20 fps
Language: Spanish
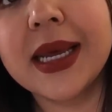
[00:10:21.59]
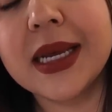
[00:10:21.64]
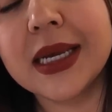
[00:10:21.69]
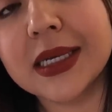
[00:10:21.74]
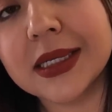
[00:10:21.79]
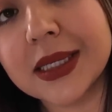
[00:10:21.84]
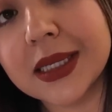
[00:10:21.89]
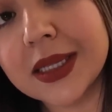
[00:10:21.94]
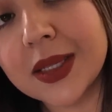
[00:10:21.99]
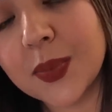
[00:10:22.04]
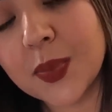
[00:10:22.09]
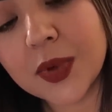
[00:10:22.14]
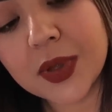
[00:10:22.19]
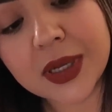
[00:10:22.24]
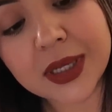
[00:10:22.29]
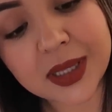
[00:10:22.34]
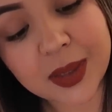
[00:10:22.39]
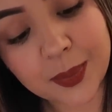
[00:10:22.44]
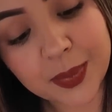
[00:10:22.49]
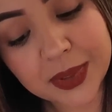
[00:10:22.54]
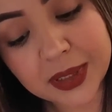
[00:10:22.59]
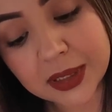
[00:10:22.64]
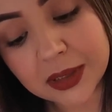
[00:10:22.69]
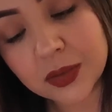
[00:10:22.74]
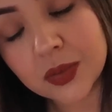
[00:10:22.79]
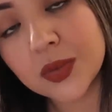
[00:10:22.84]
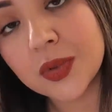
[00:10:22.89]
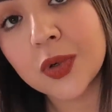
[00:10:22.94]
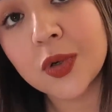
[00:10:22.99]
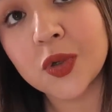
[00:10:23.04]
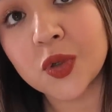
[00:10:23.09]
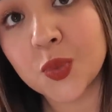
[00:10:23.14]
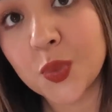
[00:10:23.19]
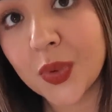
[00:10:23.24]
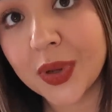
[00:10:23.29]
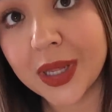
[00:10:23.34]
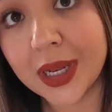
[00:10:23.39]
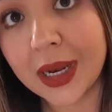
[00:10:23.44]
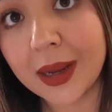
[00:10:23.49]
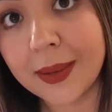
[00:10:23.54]
este tipo de tapetes uno los
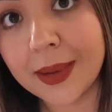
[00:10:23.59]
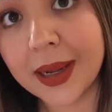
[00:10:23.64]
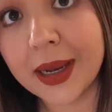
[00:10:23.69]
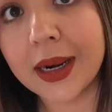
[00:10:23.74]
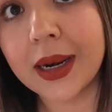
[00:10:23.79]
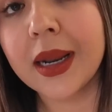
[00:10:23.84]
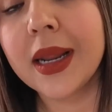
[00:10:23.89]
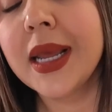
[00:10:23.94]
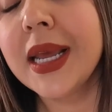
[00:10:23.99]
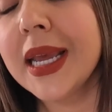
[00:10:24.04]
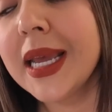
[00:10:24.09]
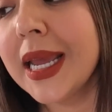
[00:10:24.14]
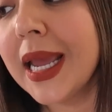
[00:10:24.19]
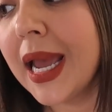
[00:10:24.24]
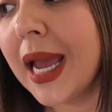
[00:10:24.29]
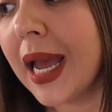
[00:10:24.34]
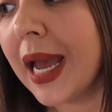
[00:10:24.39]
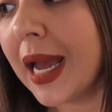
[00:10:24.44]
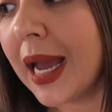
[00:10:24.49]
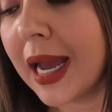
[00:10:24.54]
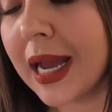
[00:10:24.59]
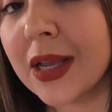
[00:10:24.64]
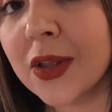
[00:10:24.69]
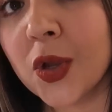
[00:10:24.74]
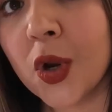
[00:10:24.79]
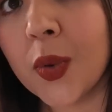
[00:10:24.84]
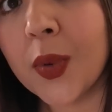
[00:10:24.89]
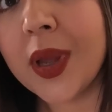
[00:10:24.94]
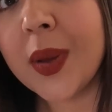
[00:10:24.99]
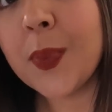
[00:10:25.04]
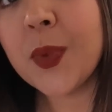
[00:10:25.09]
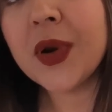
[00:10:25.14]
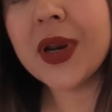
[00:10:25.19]
puede lavar. Ah, yo lo voy a